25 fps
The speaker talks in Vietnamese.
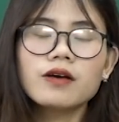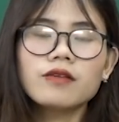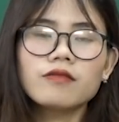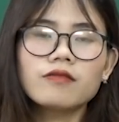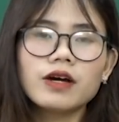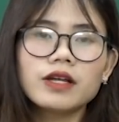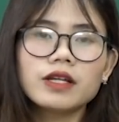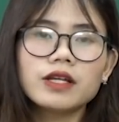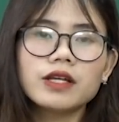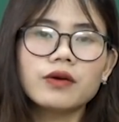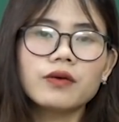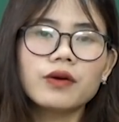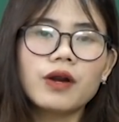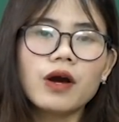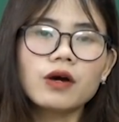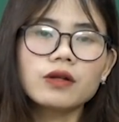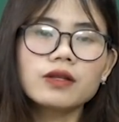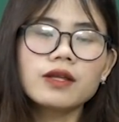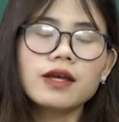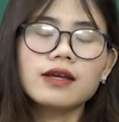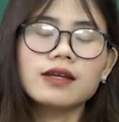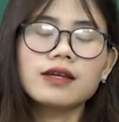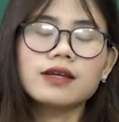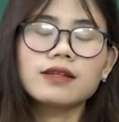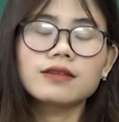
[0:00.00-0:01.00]
và điều đó
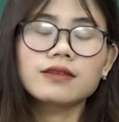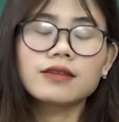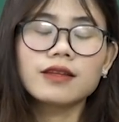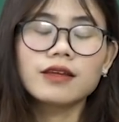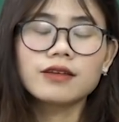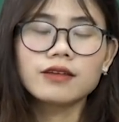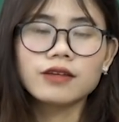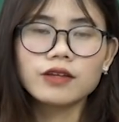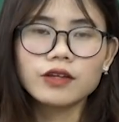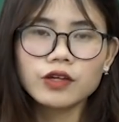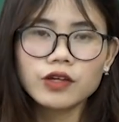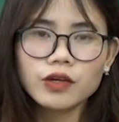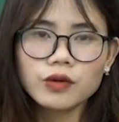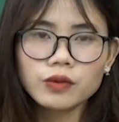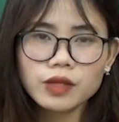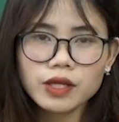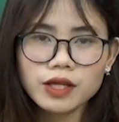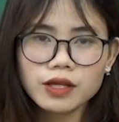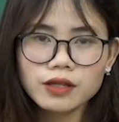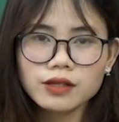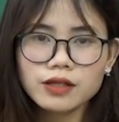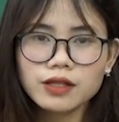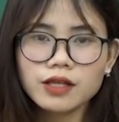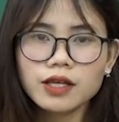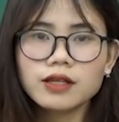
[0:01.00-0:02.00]
thể hiện tình yêu
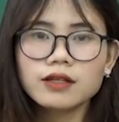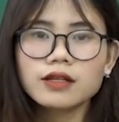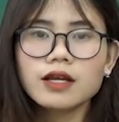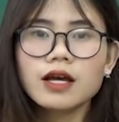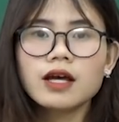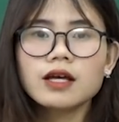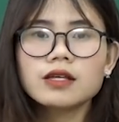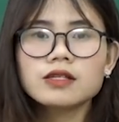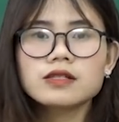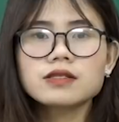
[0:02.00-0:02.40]
thiên nhiên